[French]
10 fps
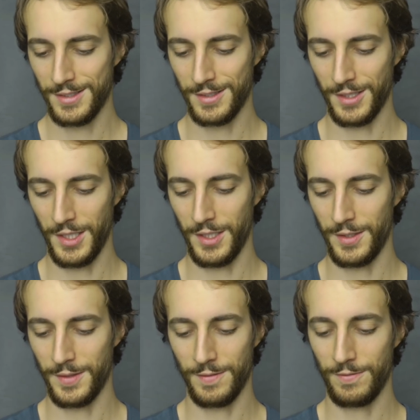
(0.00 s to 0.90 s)
euh,
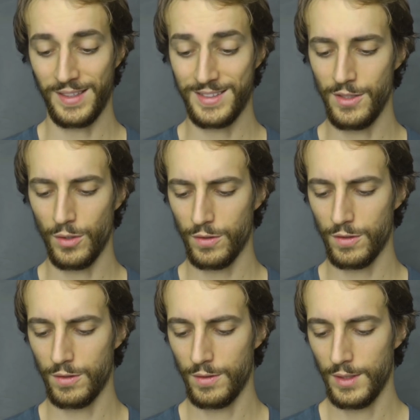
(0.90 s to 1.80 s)

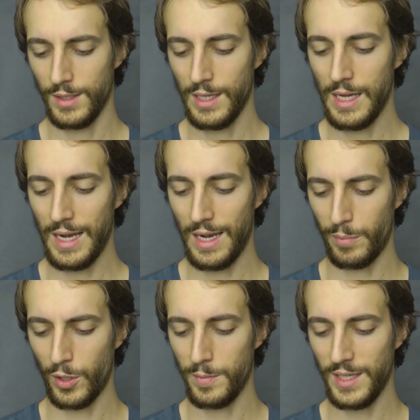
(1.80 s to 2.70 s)
fascinantes. La
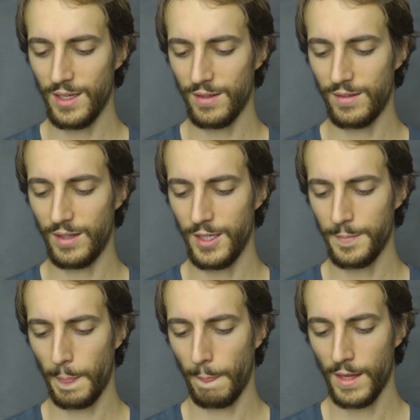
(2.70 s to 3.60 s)
première,
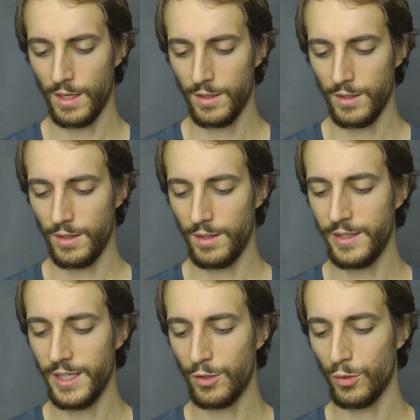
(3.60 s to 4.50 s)
c'est
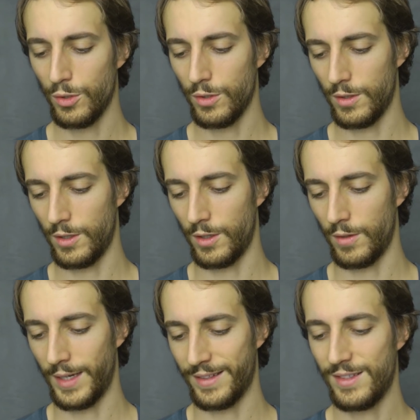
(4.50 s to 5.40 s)
l'idée que
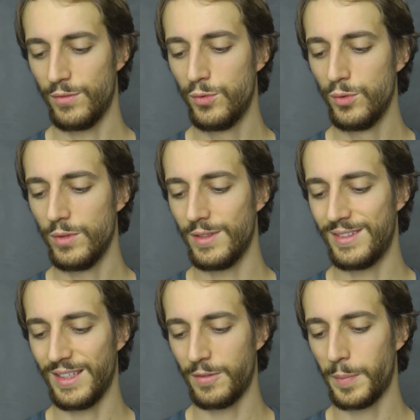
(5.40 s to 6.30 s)
euh, voilà, si vous
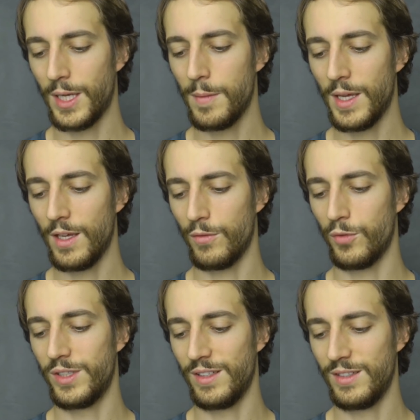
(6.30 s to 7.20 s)
exprimez
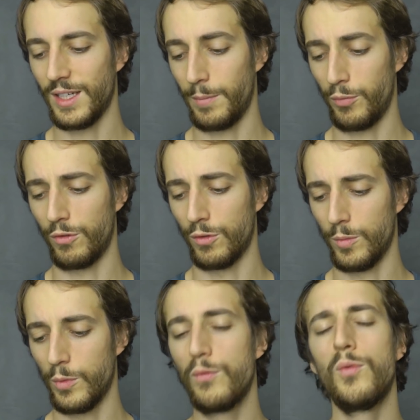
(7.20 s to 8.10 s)
vos désirs les plus
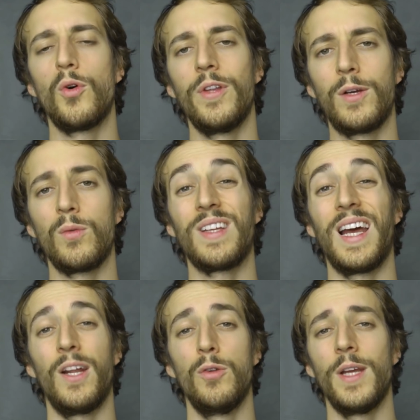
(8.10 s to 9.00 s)
sombres, vous vous rendez compte
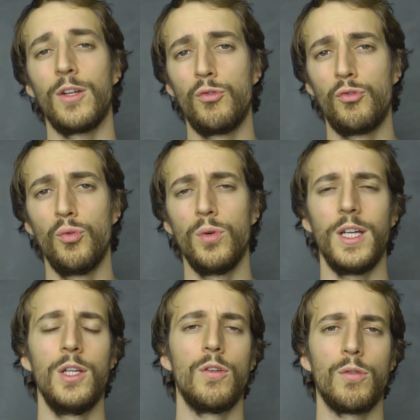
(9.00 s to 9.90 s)
qu'à la lumière du jour,
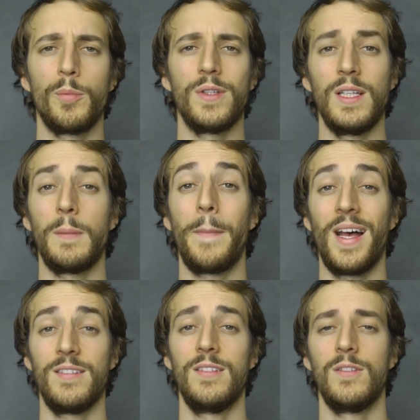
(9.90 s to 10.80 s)
ils ne sont peut-être
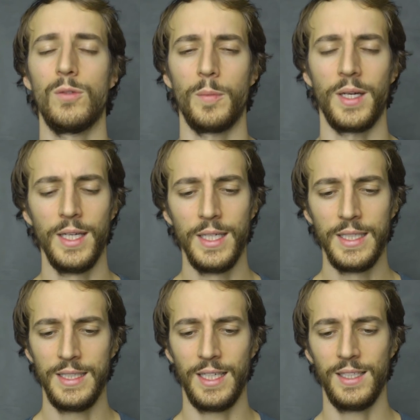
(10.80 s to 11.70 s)
pas si sombres.
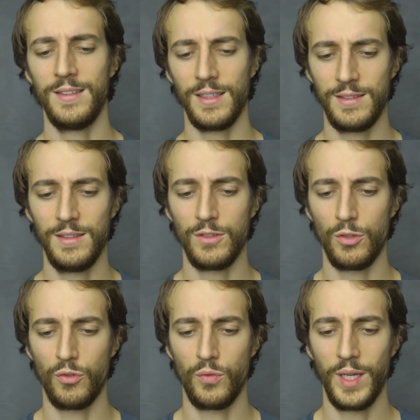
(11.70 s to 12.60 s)
Et un exercice
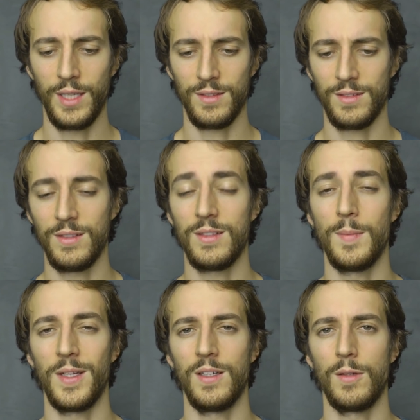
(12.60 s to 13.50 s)
que je fais
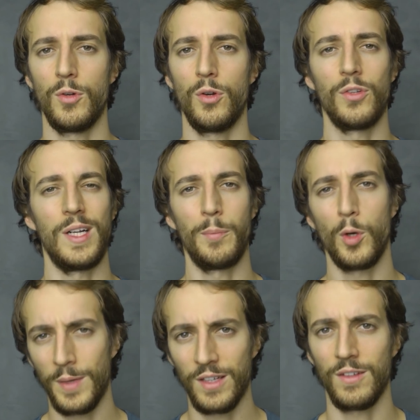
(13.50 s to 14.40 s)
systématiquement lors de la
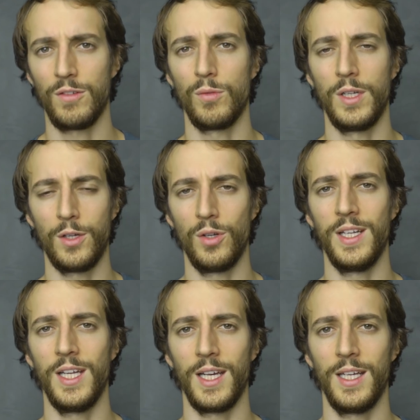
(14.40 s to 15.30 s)
première session de l'école
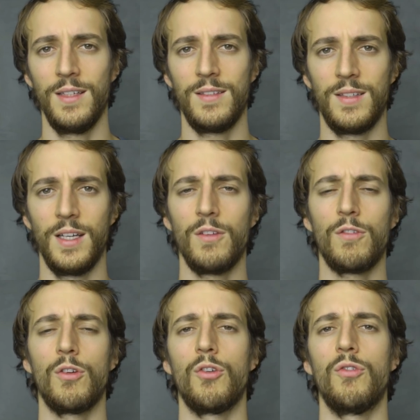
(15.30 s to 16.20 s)
des guerriers, c'est
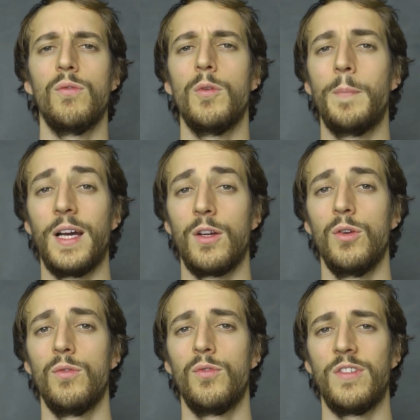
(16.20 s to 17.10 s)
ce que je ne veux pas
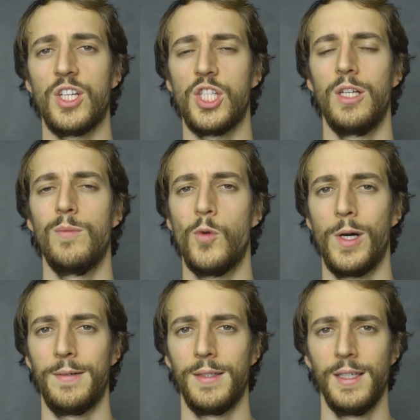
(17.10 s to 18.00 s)
que vous sachiez de
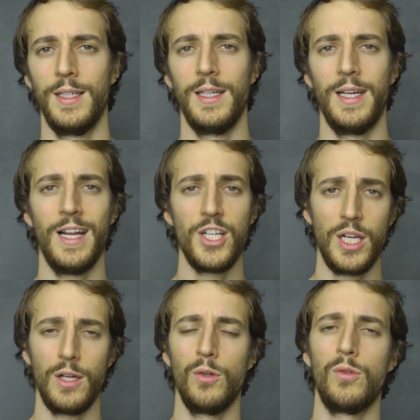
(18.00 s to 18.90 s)
moi. Et là,
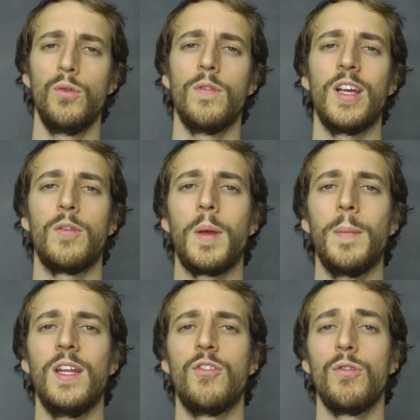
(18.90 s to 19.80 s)
chacun de nous, on va
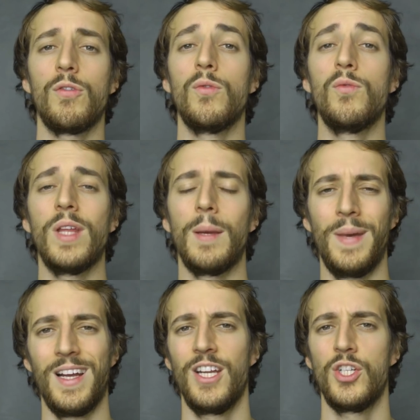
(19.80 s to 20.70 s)
exprimer des choses qu'on ne voudrait
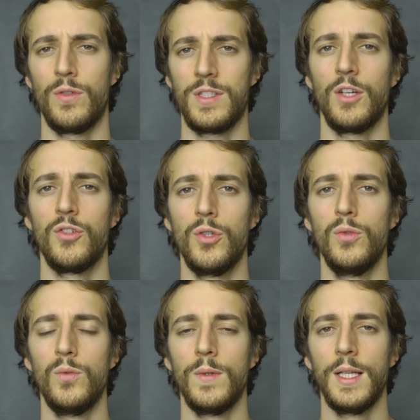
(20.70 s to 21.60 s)
pas que les gens sachent de
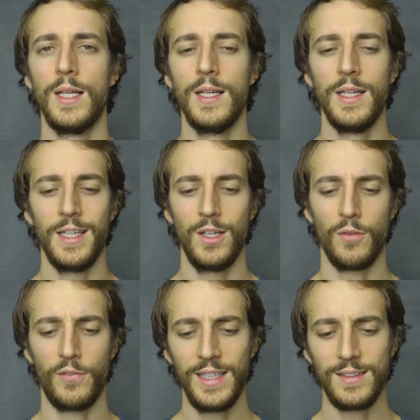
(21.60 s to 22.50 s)
nous. Et
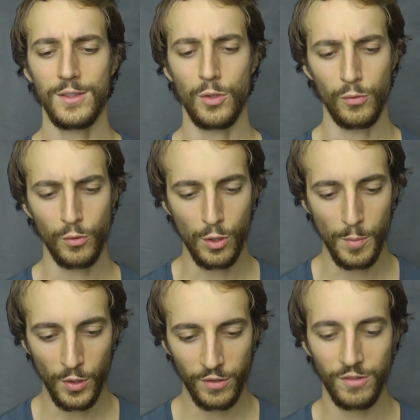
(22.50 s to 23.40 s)
en fait, quand on
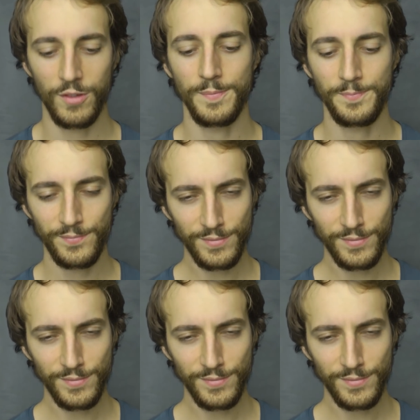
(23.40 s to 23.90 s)
commence